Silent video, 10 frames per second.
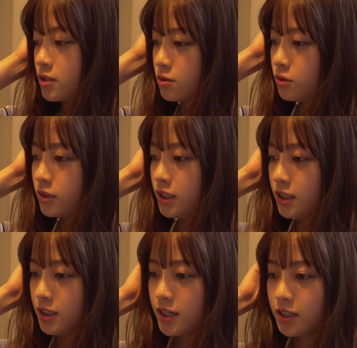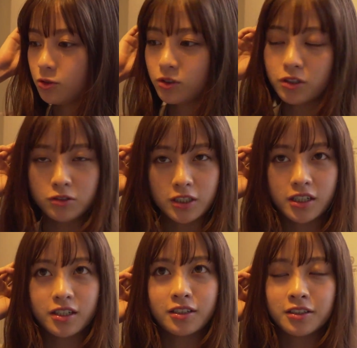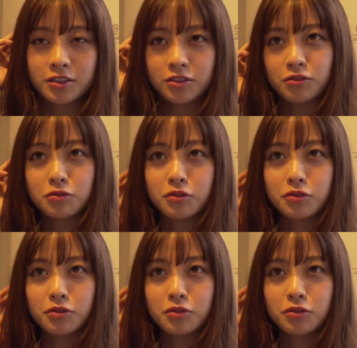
いうのはすごいいい映画撮れるんじゃないかなっていう